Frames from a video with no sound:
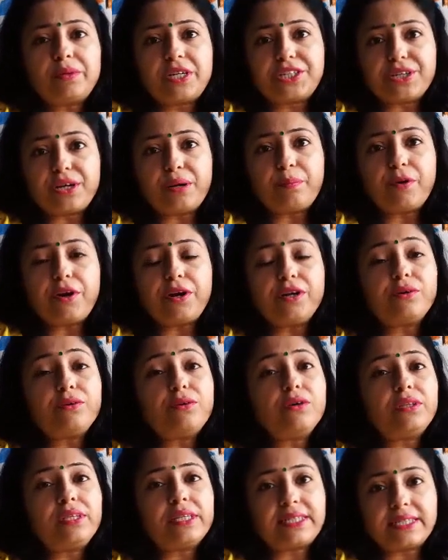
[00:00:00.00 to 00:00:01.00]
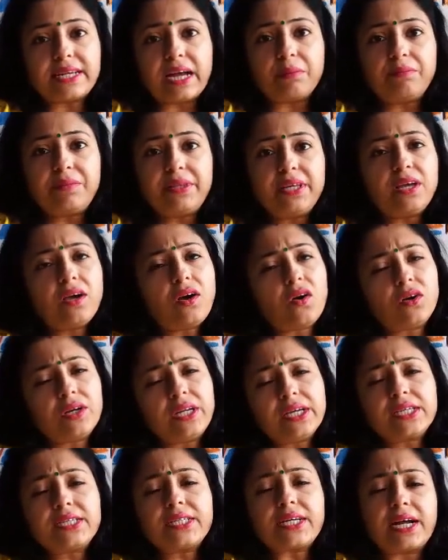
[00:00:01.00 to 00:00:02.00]
প্রেশার পয়েন্টগুলোতে চাপ দিয়ে অনেক
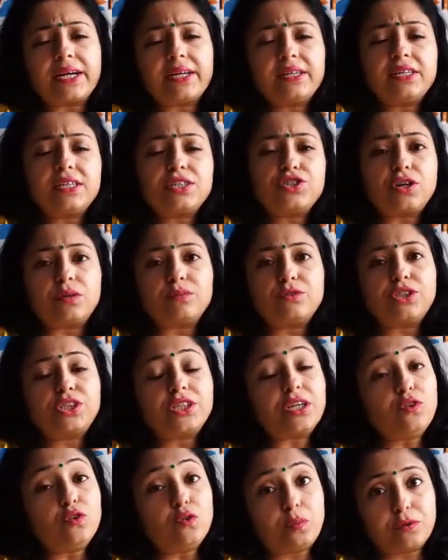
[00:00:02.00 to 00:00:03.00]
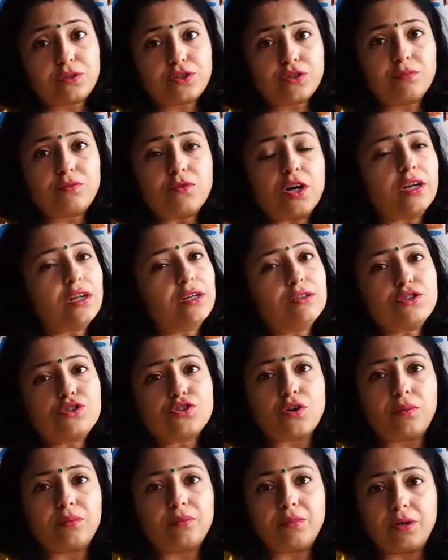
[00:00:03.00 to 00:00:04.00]
শারীরিক সমস্যার উপশম ঘটানো
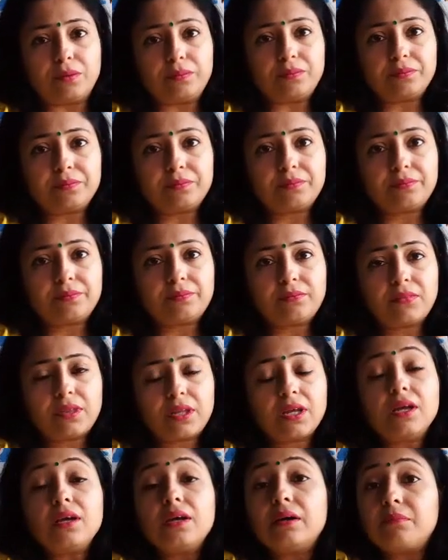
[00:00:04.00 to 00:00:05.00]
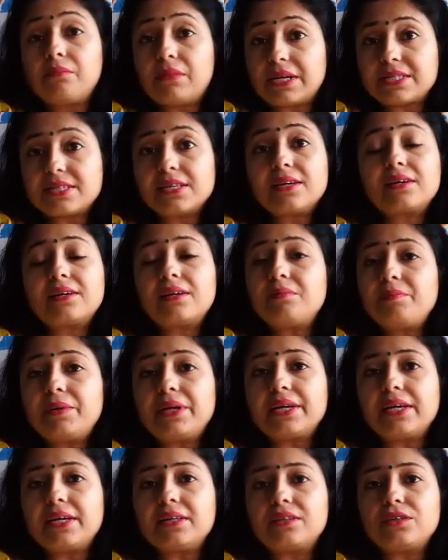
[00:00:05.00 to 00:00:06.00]
সম্ভব মাসেল ক্রাম্পের
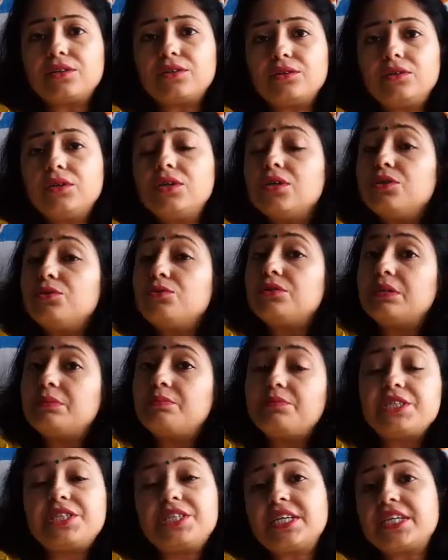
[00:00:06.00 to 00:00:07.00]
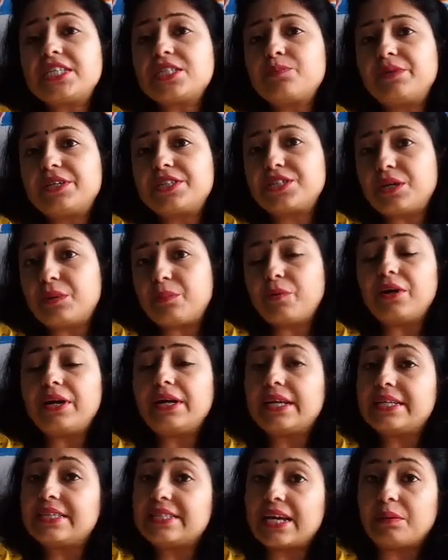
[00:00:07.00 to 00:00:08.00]
ক্ষেত্রেও দুটি বিশেষ প্রেশার পয়েন্টে
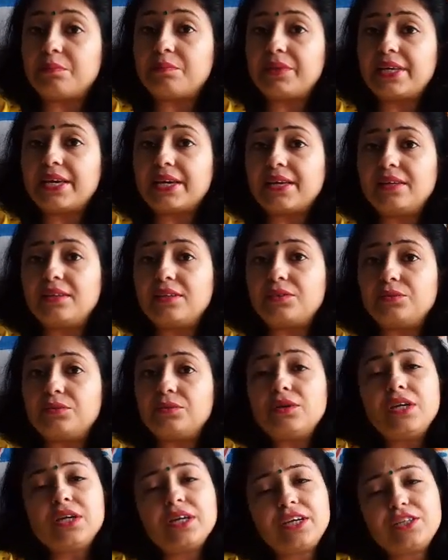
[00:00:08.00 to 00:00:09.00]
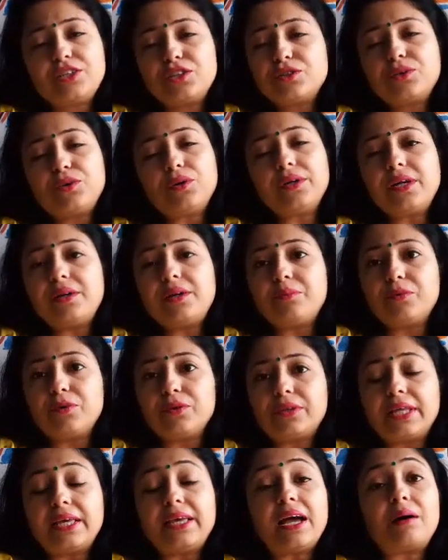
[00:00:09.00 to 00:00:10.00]
চাপ দিয়ে কিন্তু কিছুক্ষণের
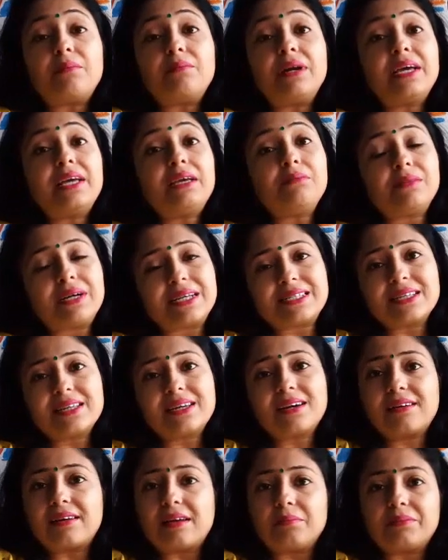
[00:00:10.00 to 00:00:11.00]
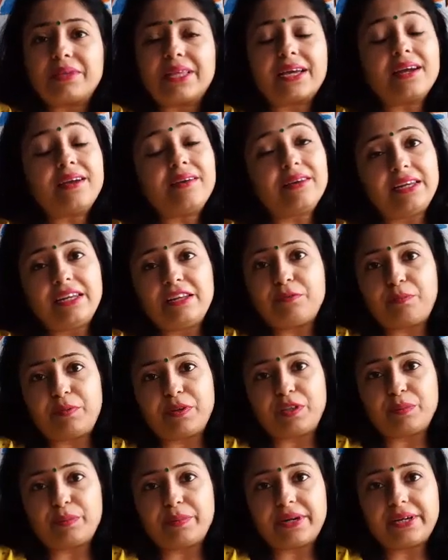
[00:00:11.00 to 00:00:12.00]
মধ্যেই আমরা এই মাসেল ক্রাম্প থেকে রিলিফ
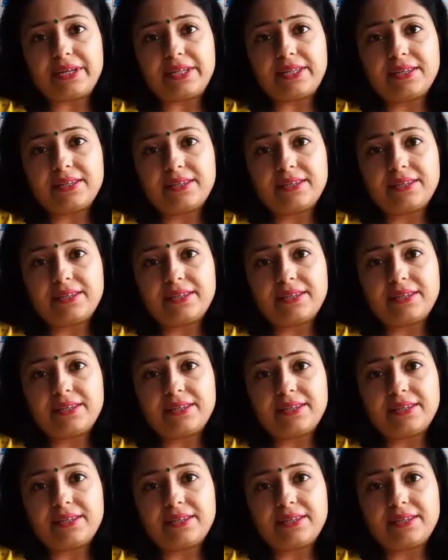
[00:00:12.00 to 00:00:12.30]
পেতে পারি